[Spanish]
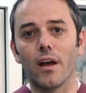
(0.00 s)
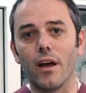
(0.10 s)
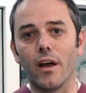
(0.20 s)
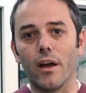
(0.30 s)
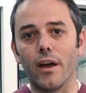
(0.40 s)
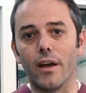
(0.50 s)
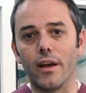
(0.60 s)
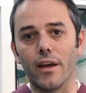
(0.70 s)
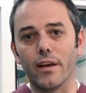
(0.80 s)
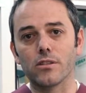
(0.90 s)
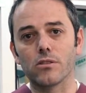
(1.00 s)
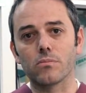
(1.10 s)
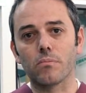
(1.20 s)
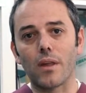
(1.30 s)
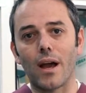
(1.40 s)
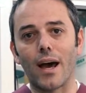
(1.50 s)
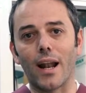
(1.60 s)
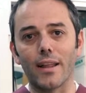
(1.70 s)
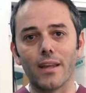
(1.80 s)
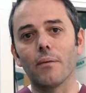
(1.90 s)
Eh, es
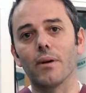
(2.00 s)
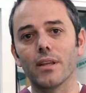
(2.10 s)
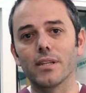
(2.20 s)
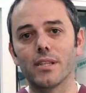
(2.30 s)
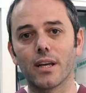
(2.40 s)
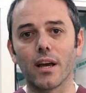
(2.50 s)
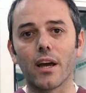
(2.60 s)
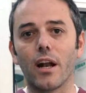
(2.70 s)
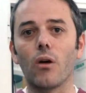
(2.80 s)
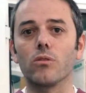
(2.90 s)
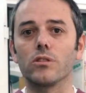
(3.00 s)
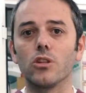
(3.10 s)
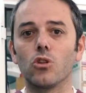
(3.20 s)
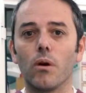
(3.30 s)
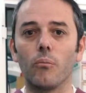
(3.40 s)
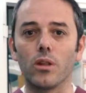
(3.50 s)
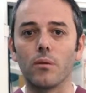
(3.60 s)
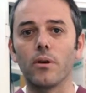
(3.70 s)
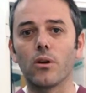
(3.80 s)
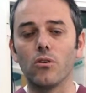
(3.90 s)
analíticamente sí que genera un síntoma muy
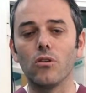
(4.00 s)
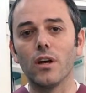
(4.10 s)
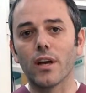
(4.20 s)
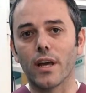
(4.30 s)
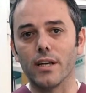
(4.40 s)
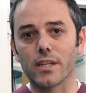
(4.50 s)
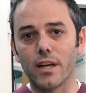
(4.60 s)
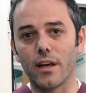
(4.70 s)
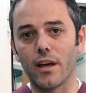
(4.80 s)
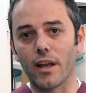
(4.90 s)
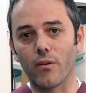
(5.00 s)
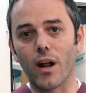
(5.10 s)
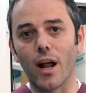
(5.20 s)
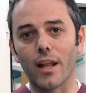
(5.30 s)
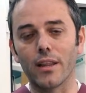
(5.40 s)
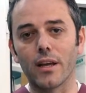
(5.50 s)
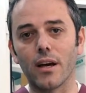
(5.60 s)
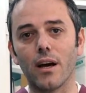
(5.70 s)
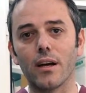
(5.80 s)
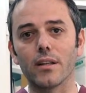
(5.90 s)
típico, que es que en una
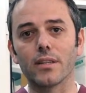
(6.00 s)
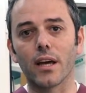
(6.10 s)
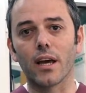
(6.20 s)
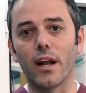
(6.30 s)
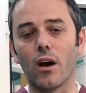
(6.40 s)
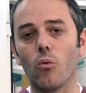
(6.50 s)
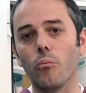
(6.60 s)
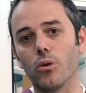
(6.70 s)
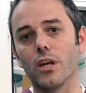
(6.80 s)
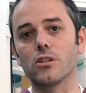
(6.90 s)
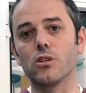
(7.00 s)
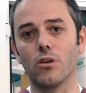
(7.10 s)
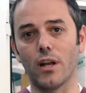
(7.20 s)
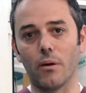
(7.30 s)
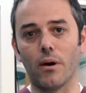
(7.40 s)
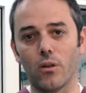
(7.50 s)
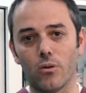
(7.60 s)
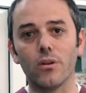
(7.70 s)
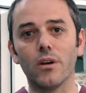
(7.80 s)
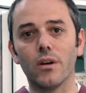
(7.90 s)
analítica te genera un potasio elevado.